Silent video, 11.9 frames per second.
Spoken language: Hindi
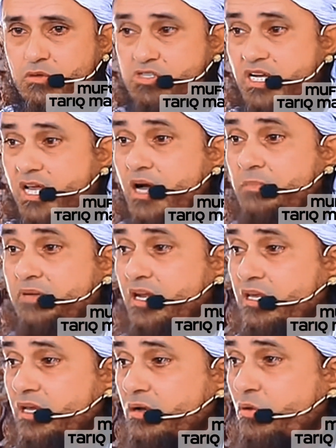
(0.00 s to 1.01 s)
उसने आपके
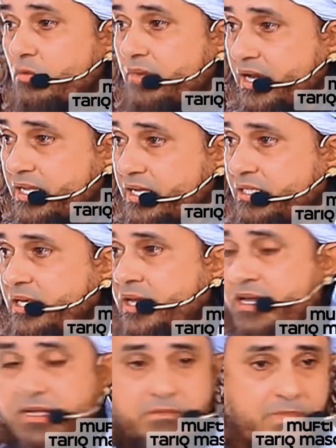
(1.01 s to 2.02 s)
लिए कुर्बानियां दी हैं